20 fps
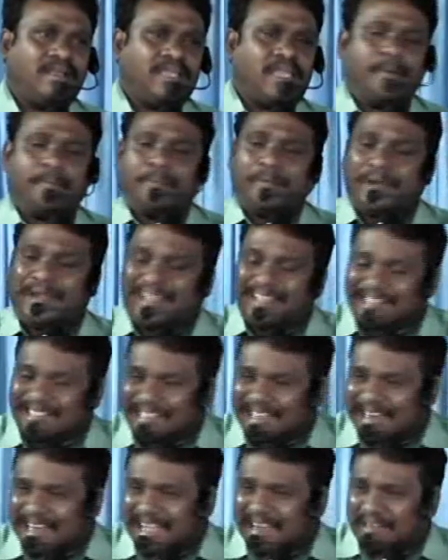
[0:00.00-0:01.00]

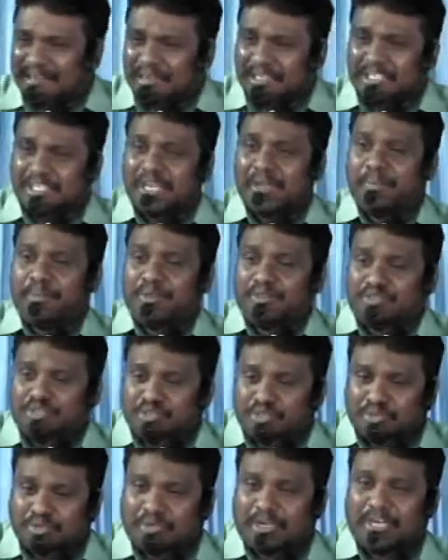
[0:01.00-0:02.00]
ఎప్పుడైతే నన్ను
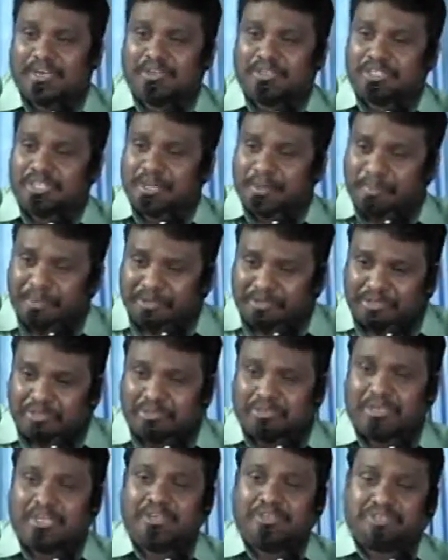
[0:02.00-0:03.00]
క్షమించు నన్ను
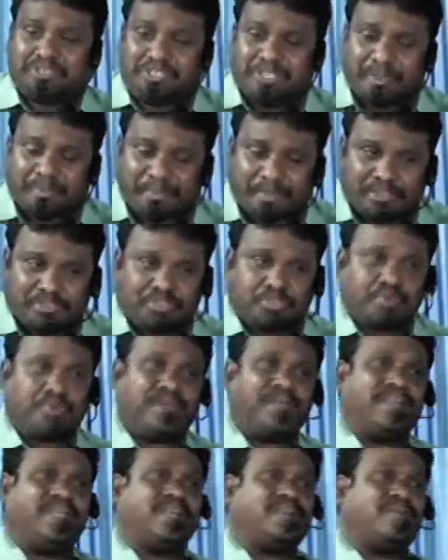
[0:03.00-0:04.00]
క్షమించు నన్ను క్షమించు
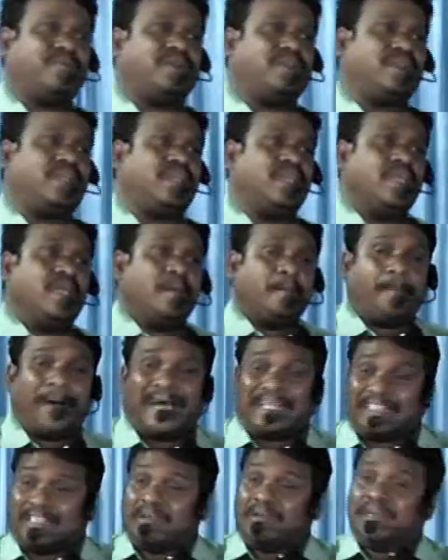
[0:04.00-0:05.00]
అనేటువంటి
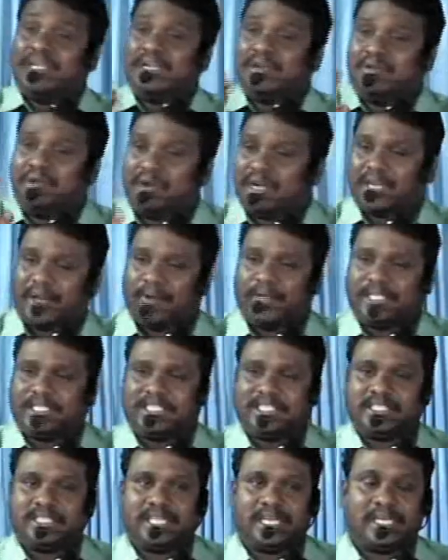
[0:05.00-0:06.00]
పదం నీ నోట
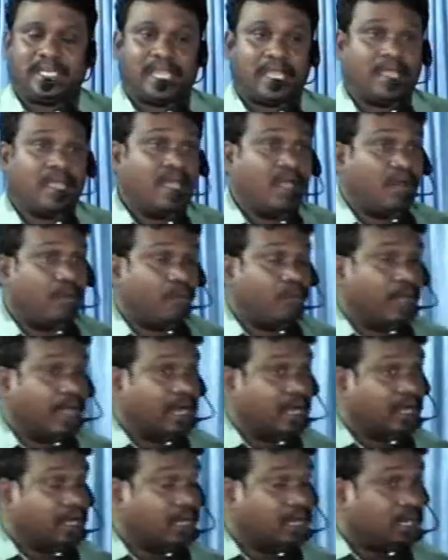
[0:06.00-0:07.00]
వచ్చిందంటే
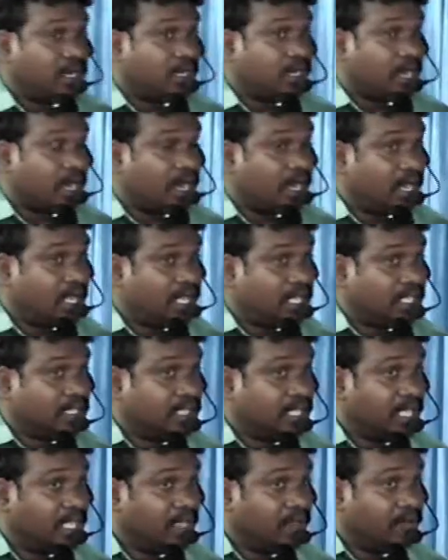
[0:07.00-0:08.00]
వెంటనే
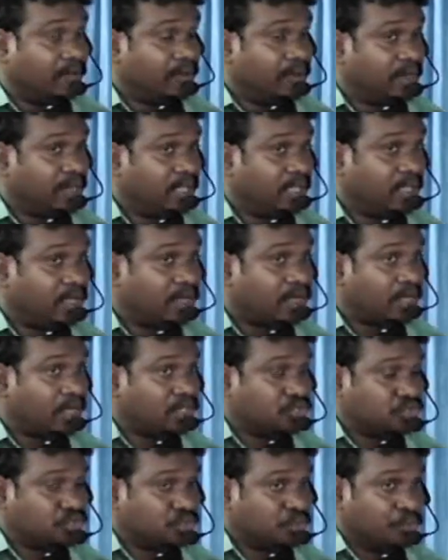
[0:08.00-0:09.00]
దేవుని యొక్క
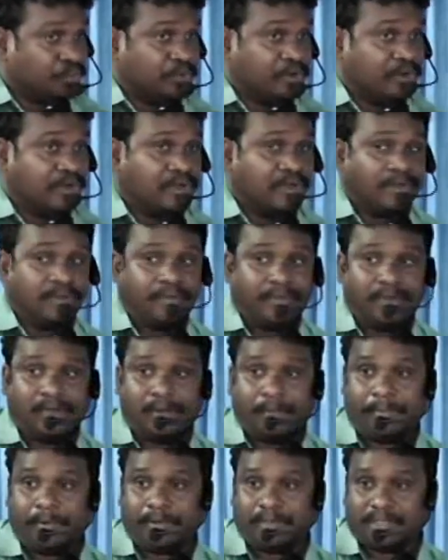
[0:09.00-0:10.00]
చెవుల్లోకి
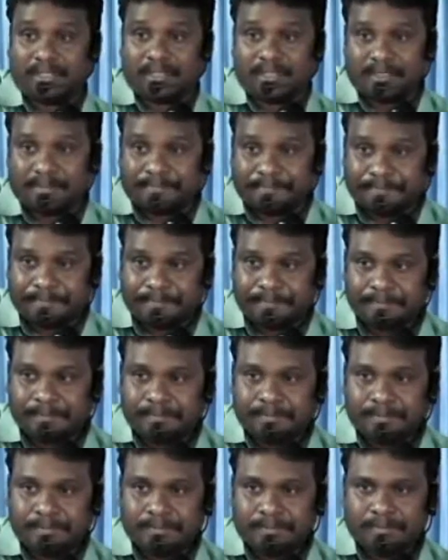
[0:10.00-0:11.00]
వెళ్ళిపోతుంది
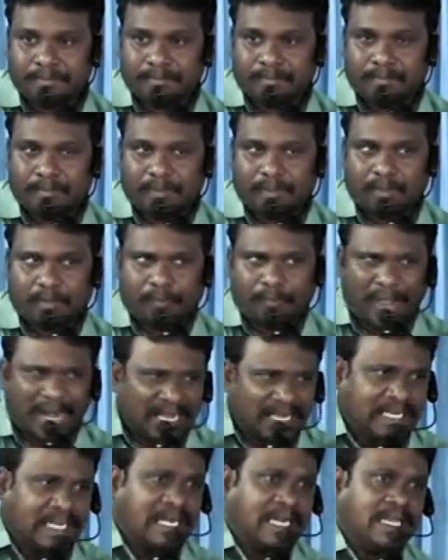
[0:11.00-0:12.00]

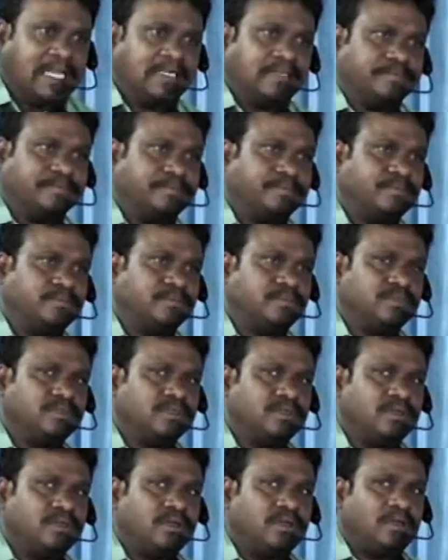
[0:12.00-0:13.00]
వెంటనే
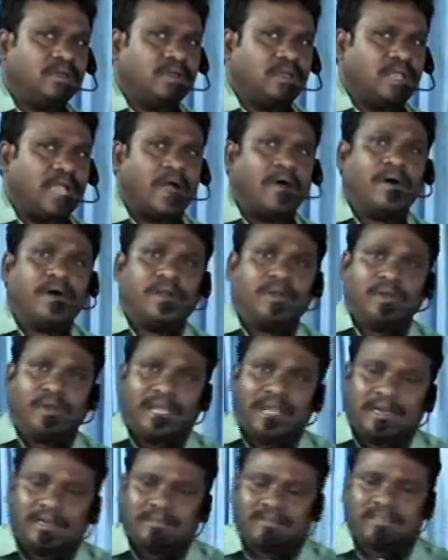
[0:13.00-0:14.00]
ఎవరూ
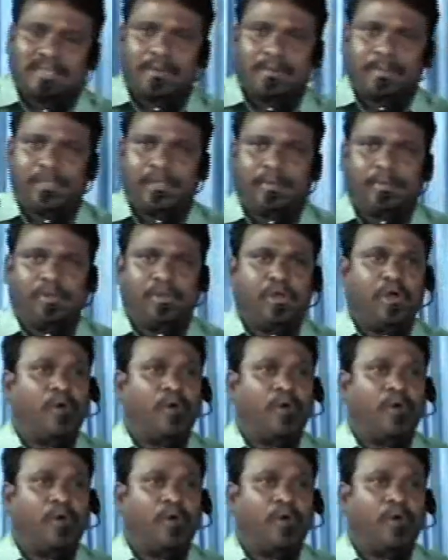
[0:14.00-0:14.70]
లేని సమయములో